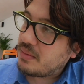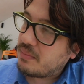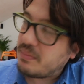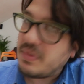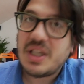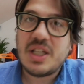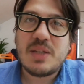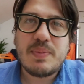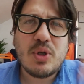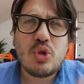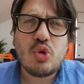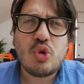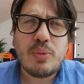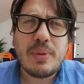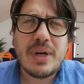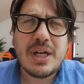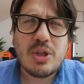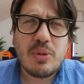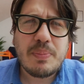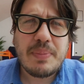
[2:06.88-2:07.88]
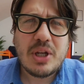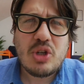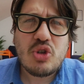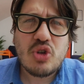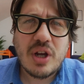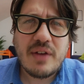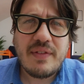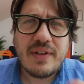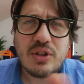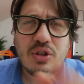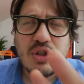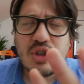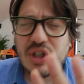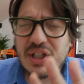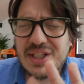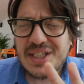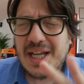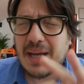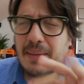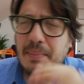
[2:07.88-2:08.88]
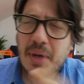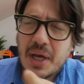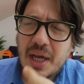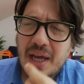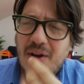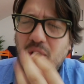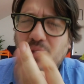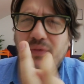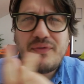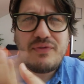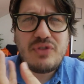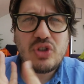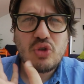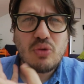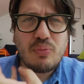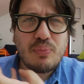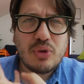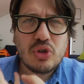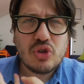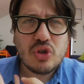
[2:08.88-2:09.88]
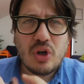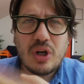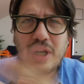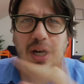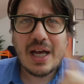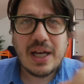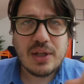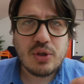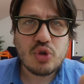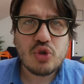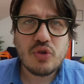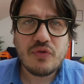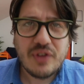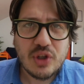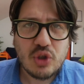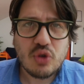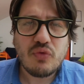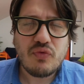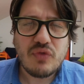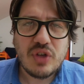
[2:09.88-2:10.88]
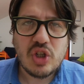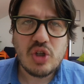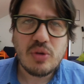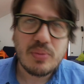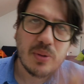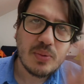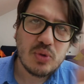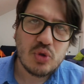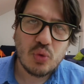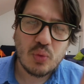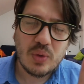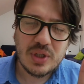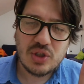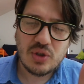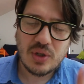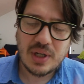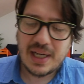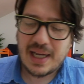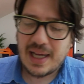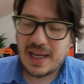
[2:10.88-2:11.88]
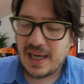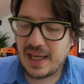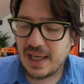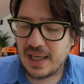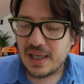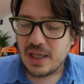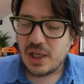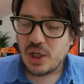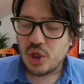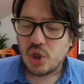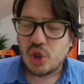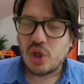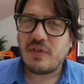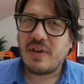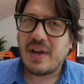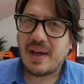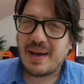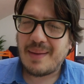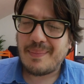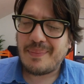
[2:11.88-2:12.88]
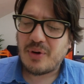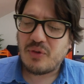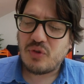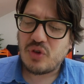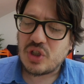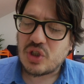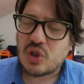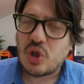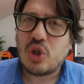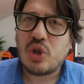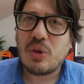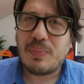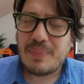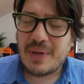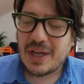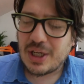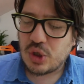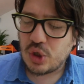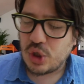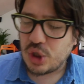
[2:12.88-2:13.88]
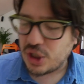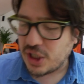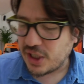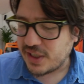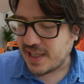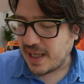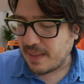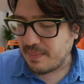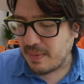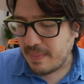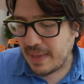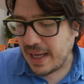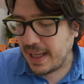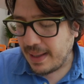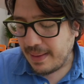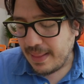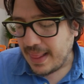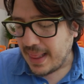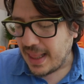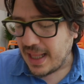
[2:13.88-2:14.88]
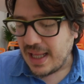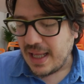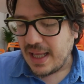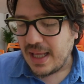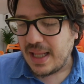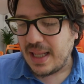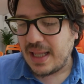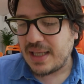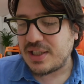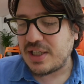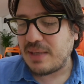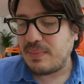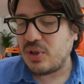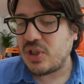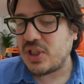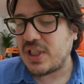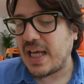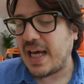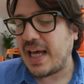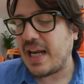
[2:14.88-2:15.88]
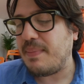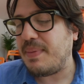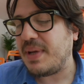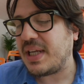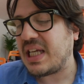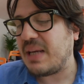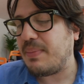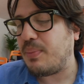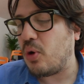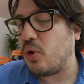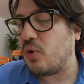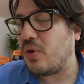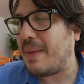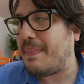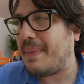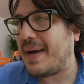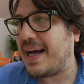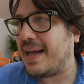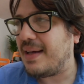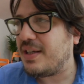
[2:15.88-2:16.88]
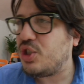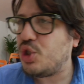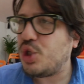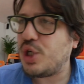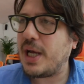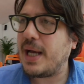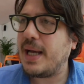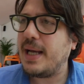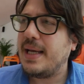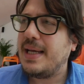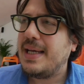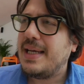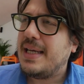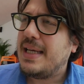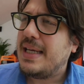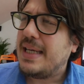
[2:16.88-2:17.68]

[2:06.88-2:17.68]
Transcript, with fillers: Mi è dispiaciuto per il doppiaggio che ha fatto di Shazam, che l'ho visto un po' scollato, ci ho fatto un video proprio su questo canale dove approfondisco il doppiaggio di Shazam, ma lasciamo stare perché poi una pagina